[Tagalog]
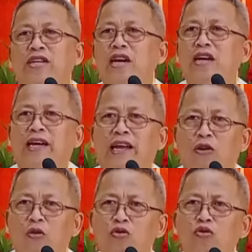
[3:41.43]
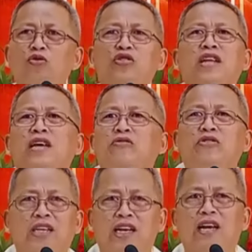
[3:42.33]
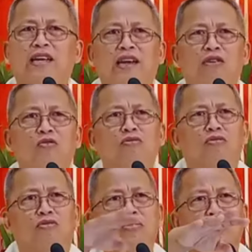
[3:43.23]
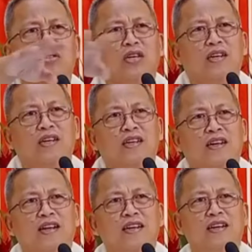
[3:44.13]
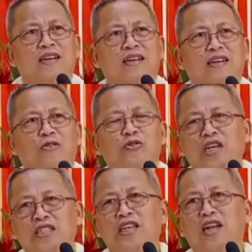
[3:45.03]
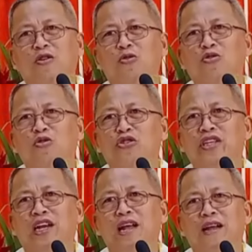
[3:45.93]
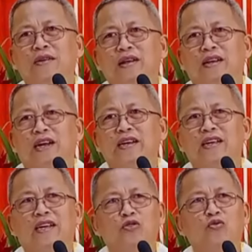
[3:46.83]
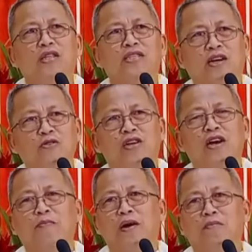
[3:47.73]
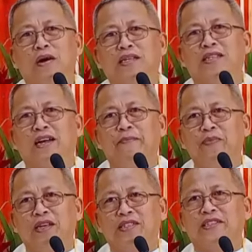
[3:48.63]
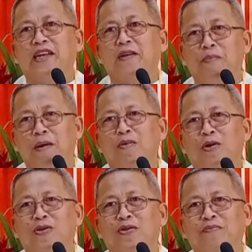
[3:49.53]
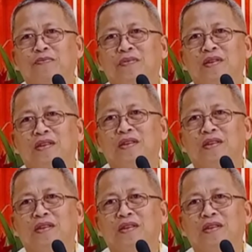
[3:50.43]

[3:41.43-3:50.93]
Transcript: Unya gilutos dayon sila, gilutos ana usa sa naglutos nila kaning gasuwat sa unang pagbasa si San Pablo